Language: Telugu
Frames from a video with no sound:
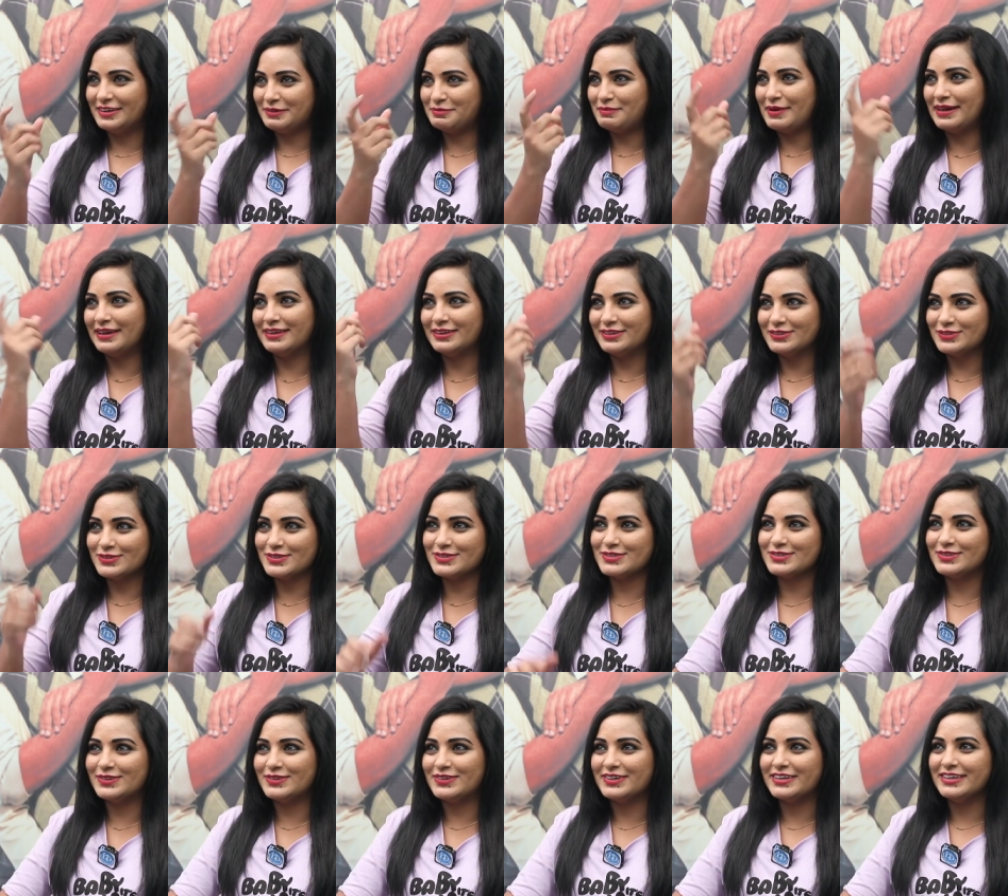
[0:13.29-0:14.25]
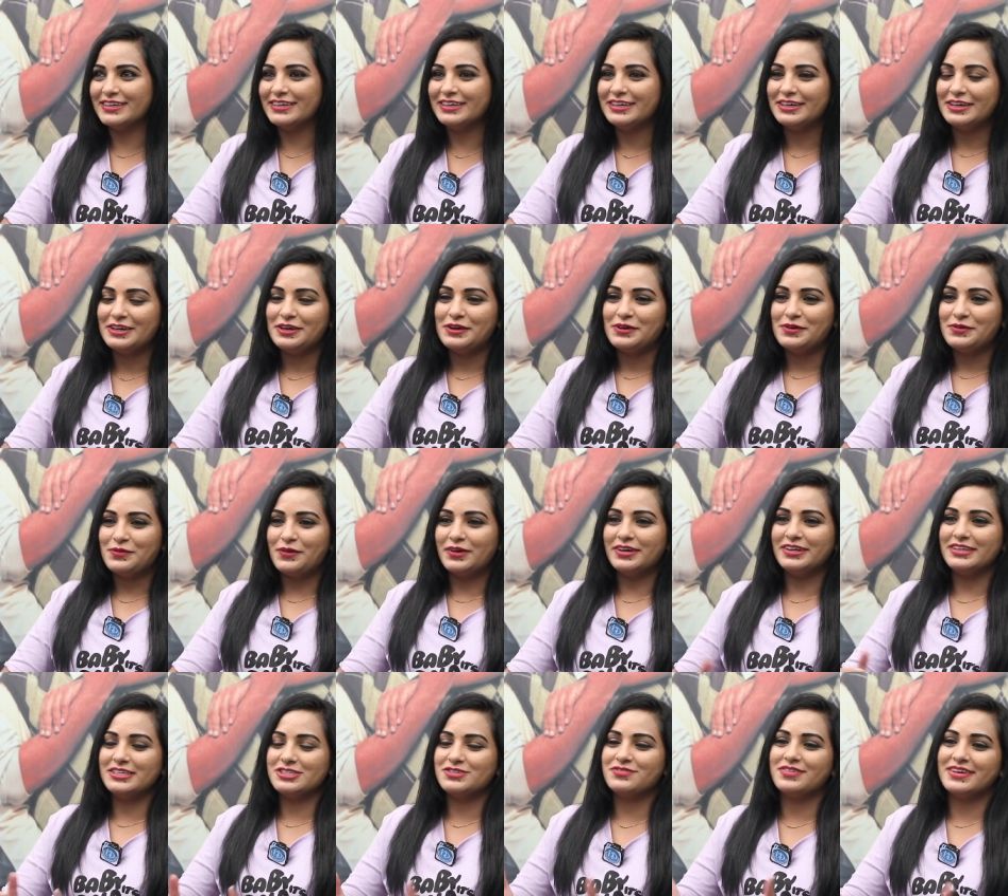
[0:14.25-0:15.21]
పైన చూస్తుంటే వాట్
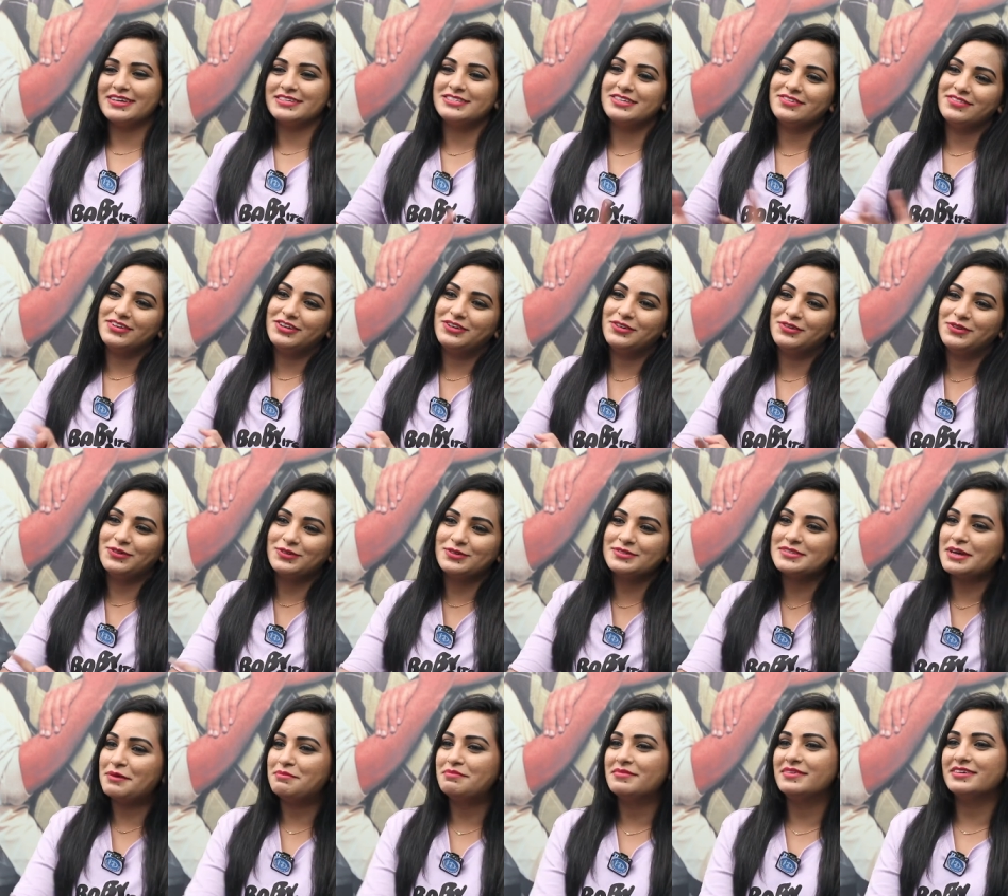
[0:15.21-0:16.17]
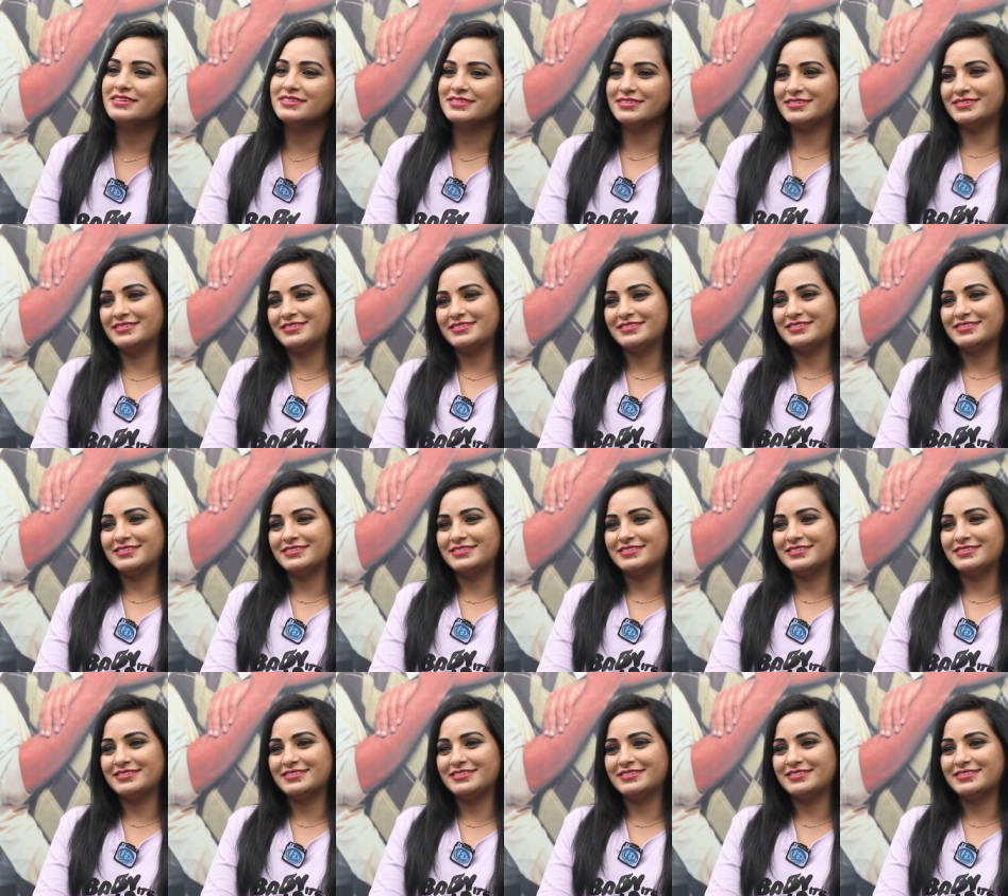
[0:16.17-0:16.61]
ఈస్ వేసవి టు యూ సమ్మర్స్